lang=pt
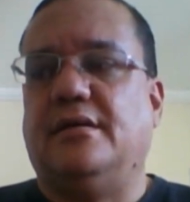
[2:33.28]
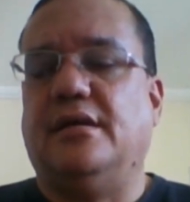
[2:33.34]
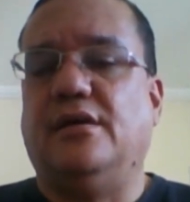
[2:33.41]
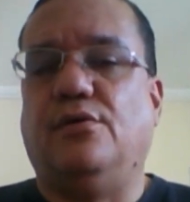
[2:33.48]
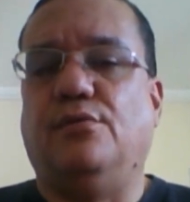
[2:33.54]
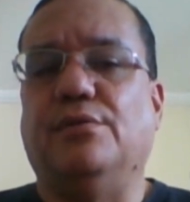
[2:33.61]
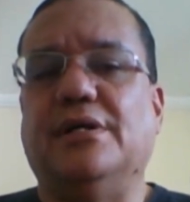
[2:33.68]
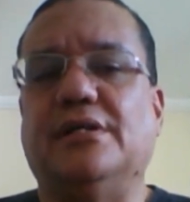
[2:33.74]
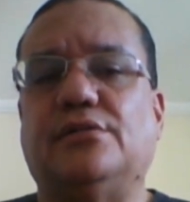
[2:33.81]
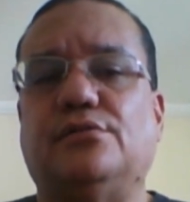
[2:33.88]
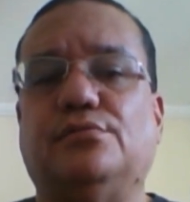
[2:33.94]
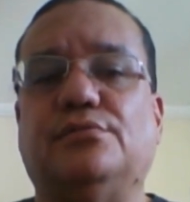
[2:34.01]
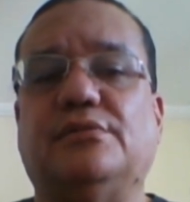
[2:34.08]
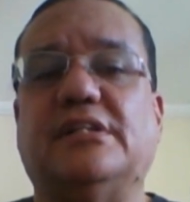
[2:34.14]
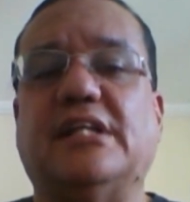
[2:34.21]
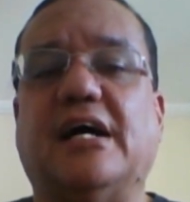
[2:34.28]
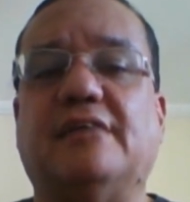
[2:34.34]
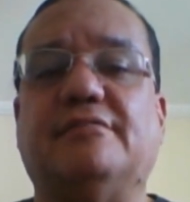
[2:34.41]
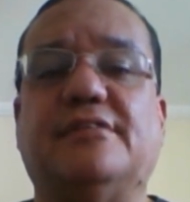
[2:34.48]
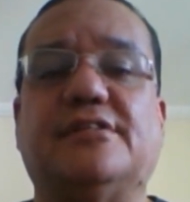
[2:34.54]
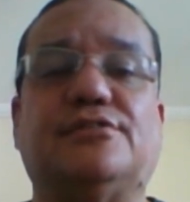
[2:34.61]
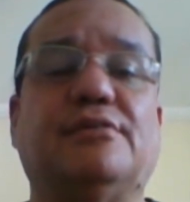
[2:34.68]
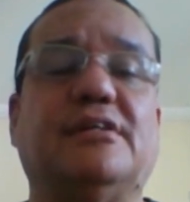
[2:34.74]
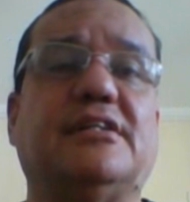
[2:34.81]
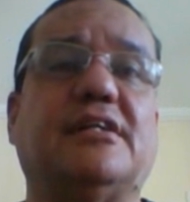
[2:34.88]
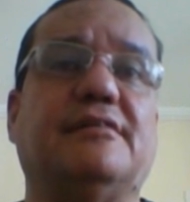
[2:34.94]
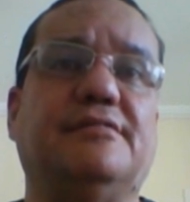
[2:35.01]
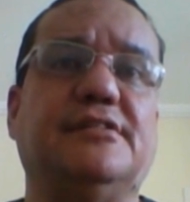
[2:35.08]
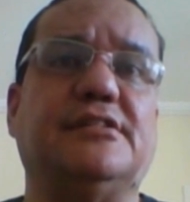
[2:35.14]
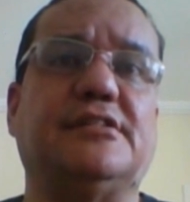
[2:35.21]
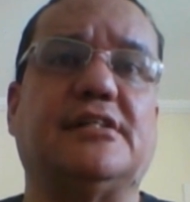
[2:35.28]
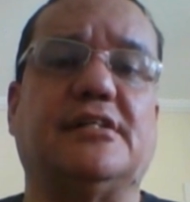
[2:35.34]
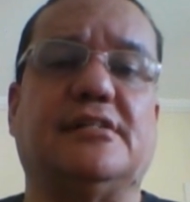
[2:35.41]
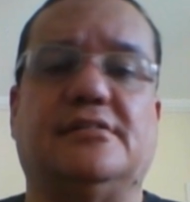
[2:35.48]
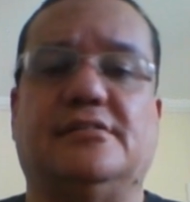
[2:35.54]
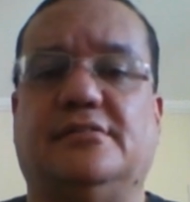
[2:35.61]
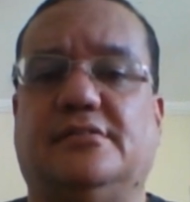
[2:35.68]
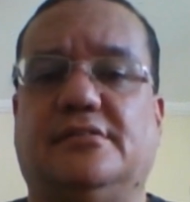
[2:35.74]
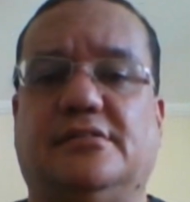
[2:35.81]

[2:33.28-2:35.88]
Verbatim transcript: Enquanto dava sua entrevista,